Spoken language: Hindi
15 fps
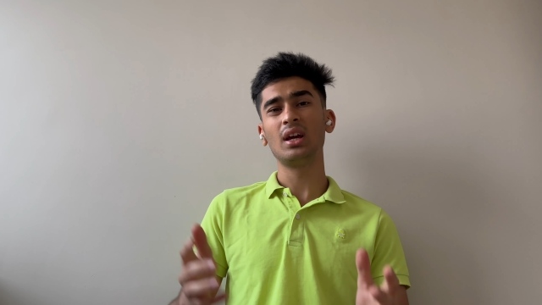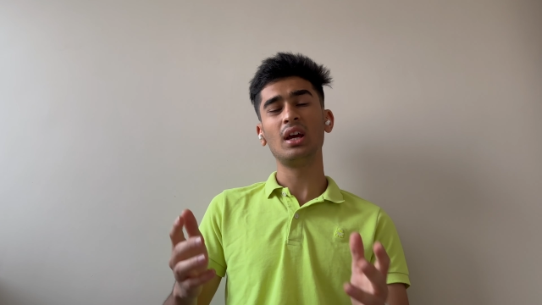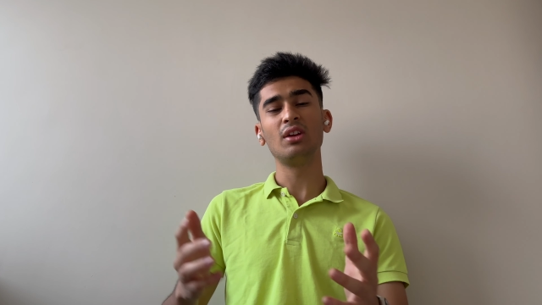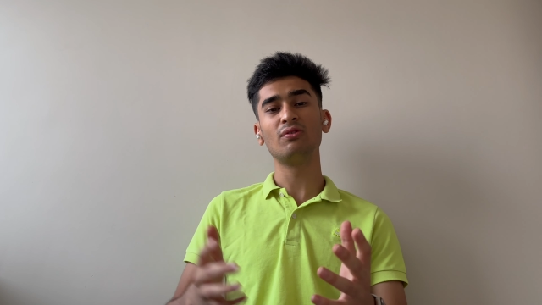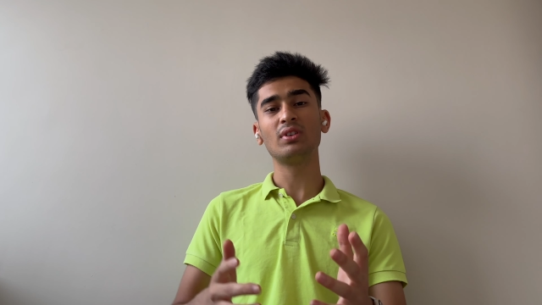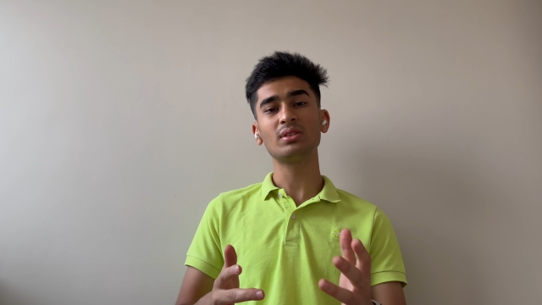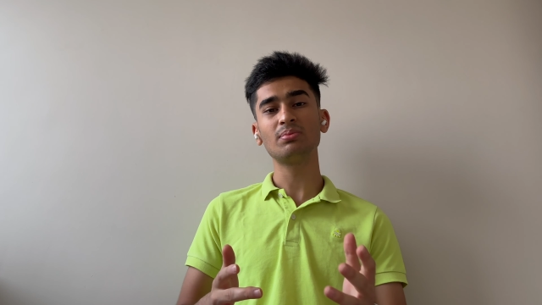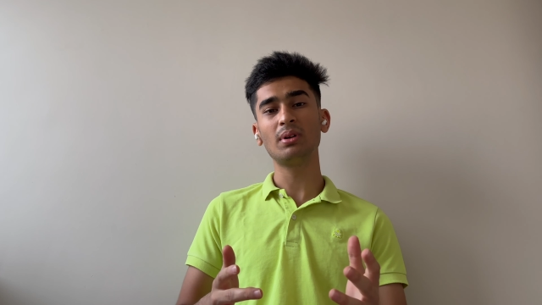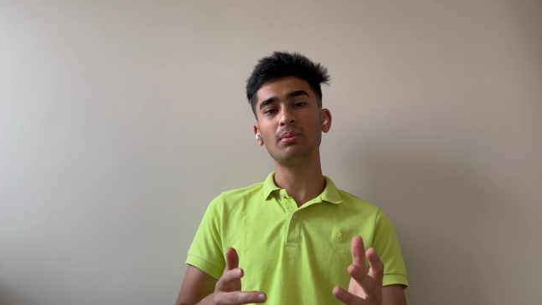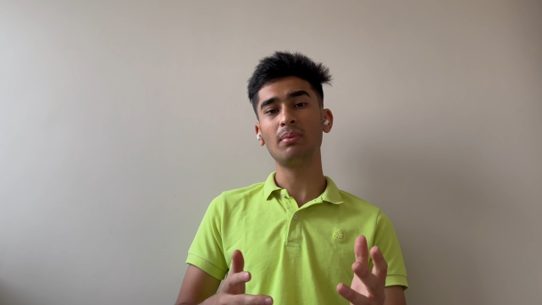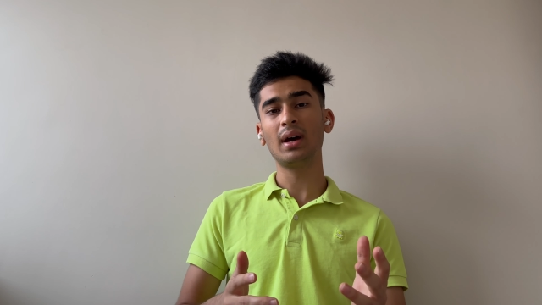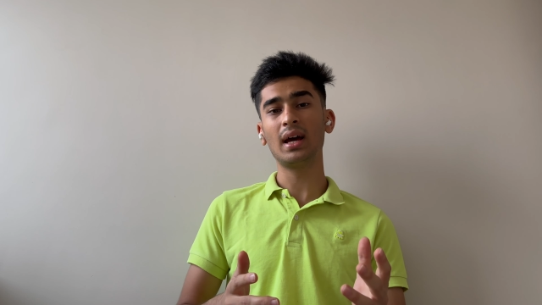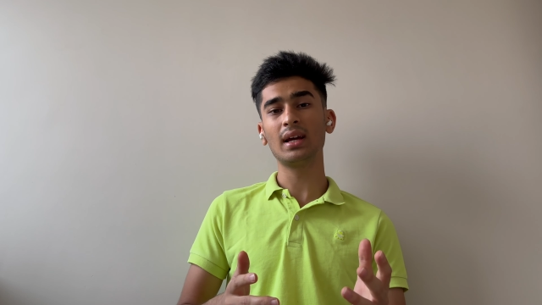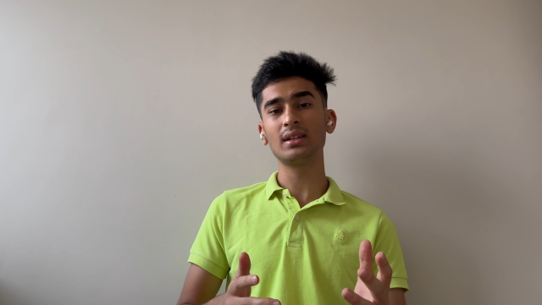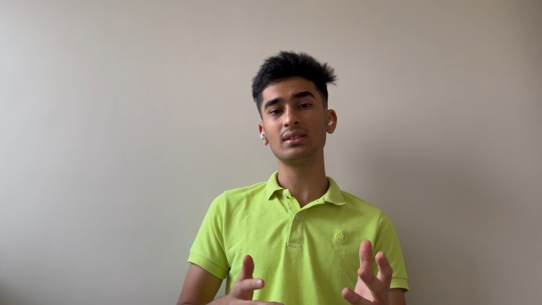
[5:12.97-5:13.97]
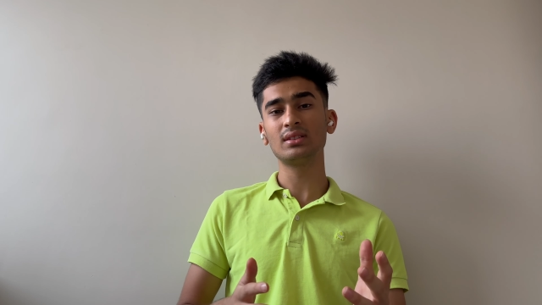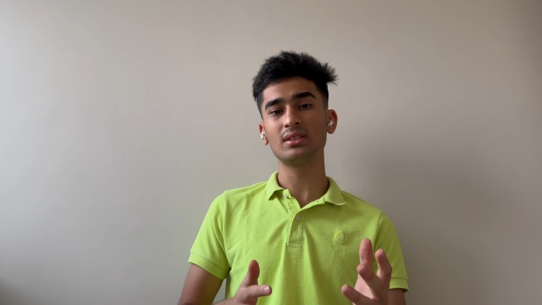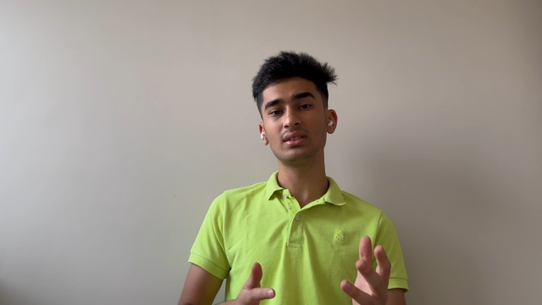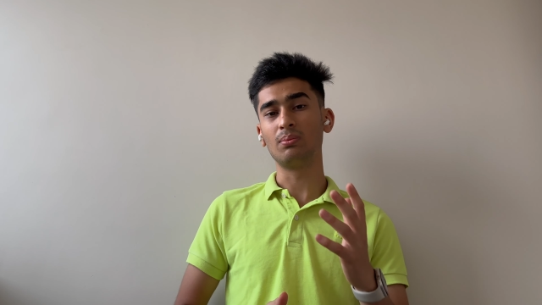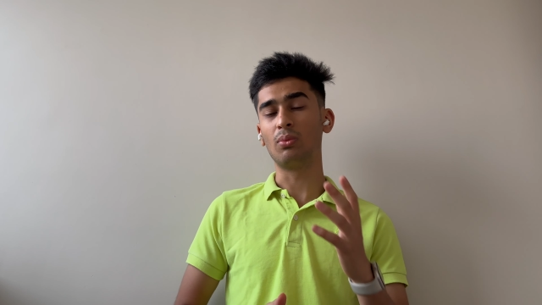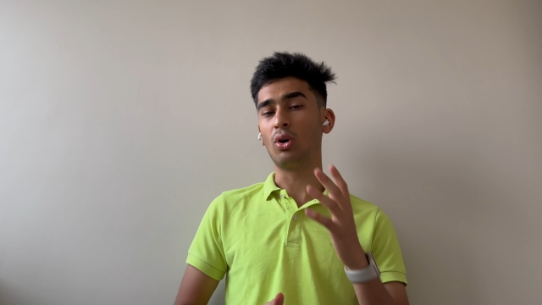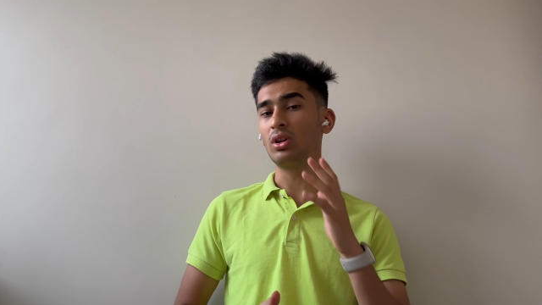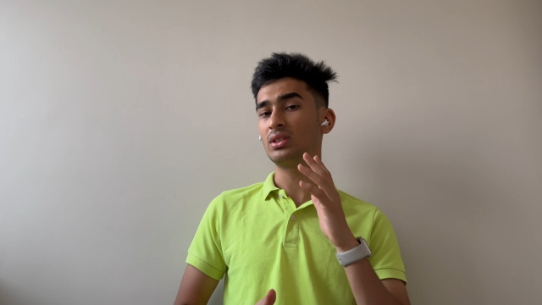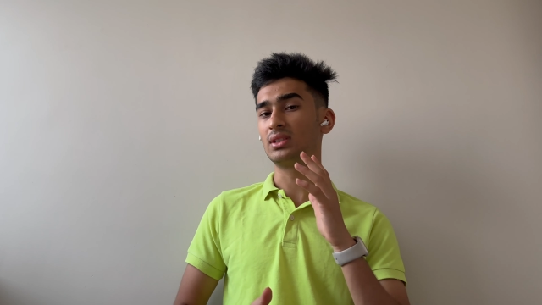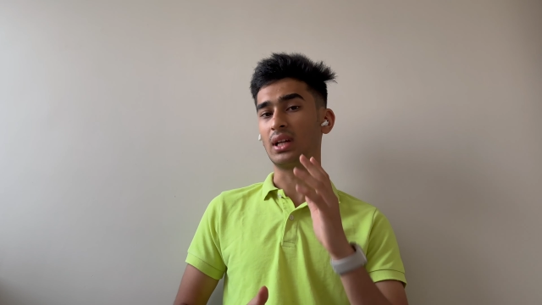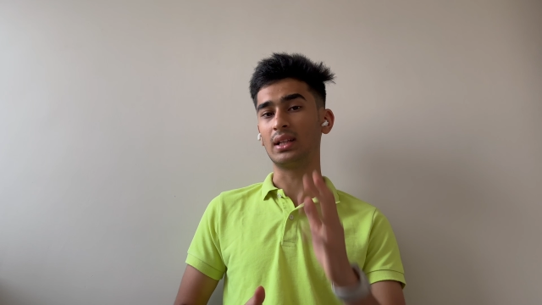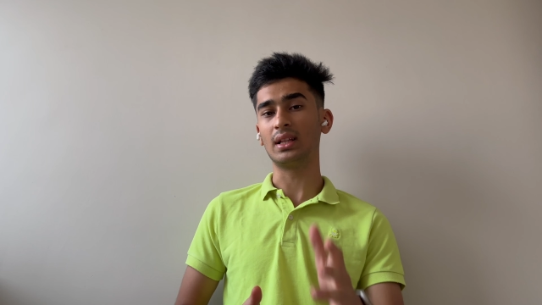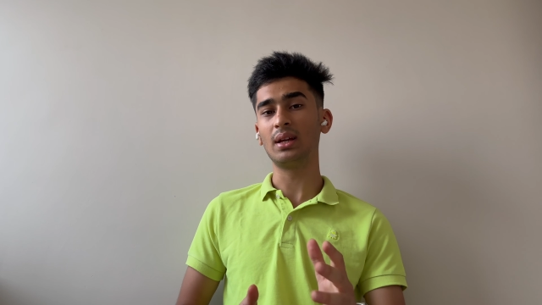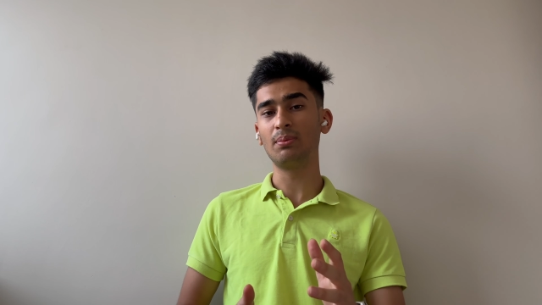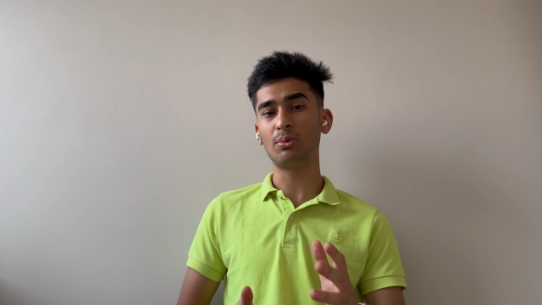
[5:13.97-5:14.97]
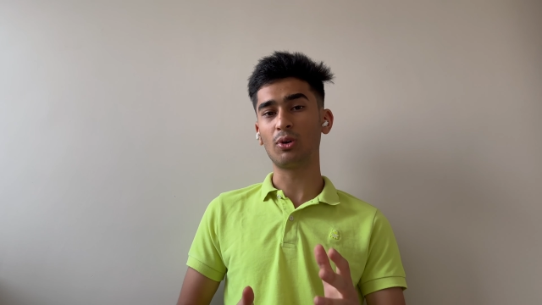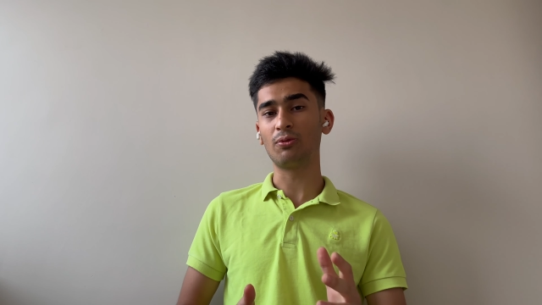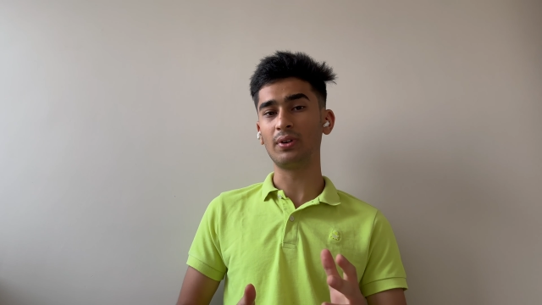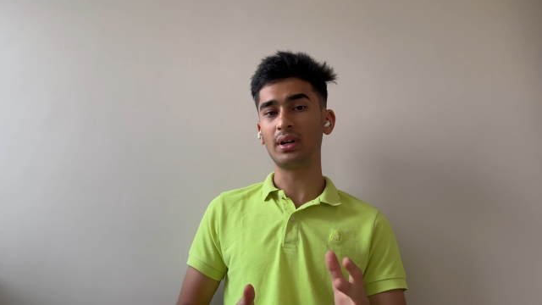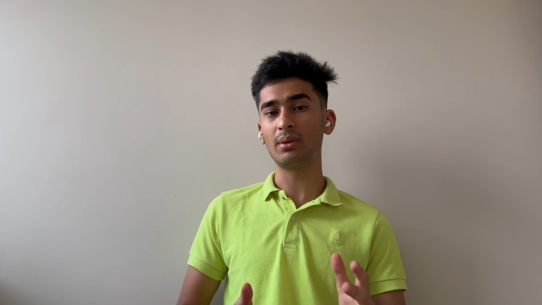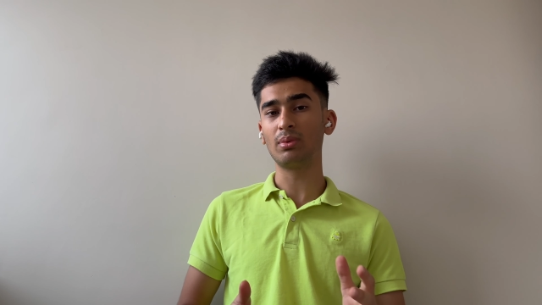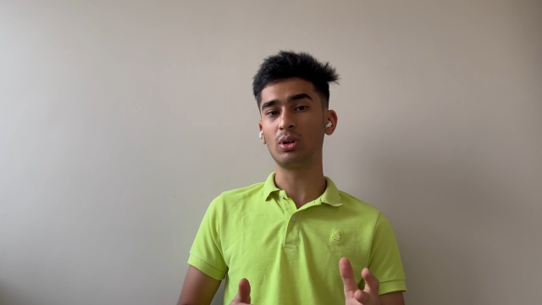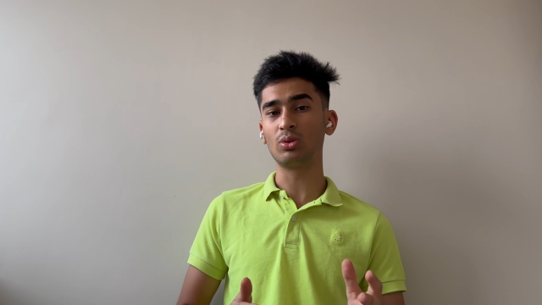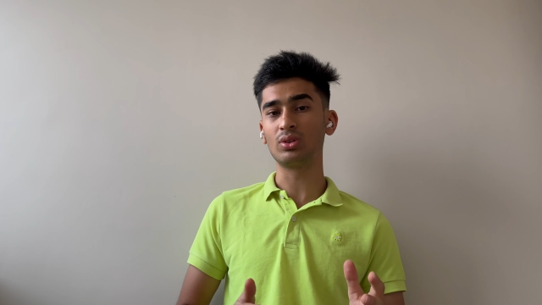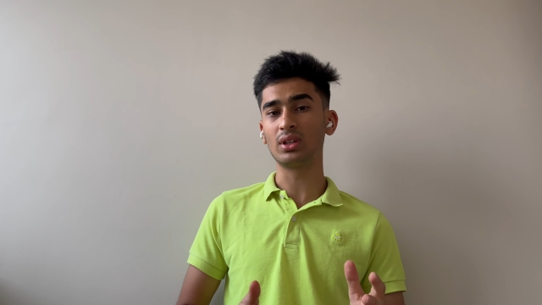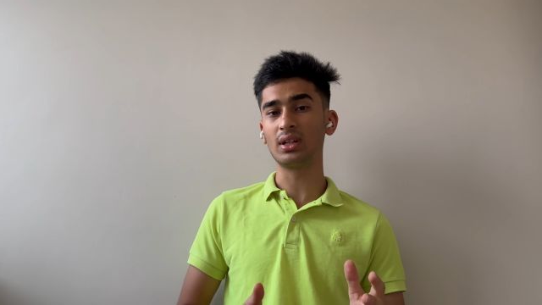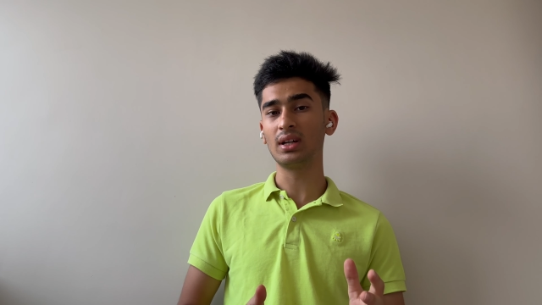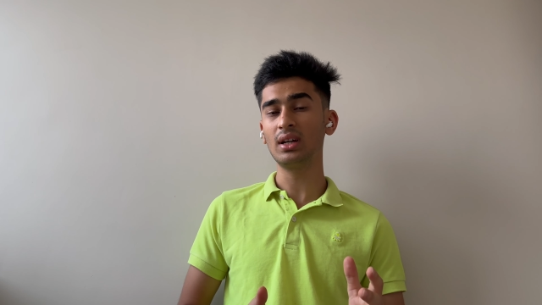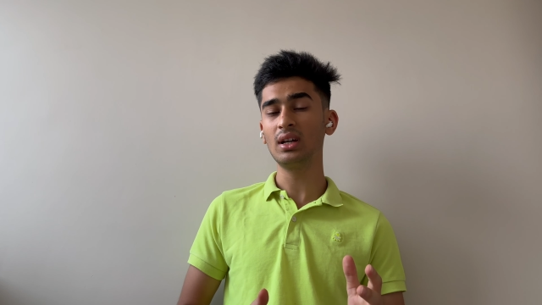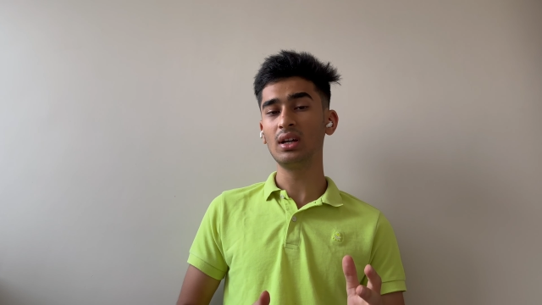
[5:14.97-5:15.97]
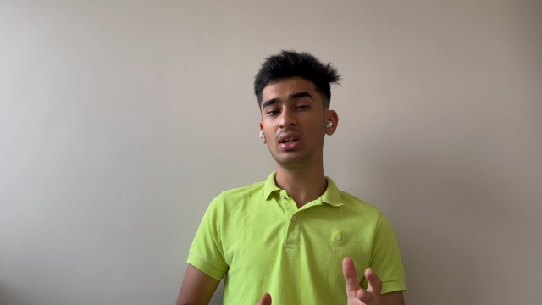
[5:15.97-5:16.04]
इन्वेस्टमेंट बैंक बहुत ज्यादा ही प्रॉफिटेबल होते हैं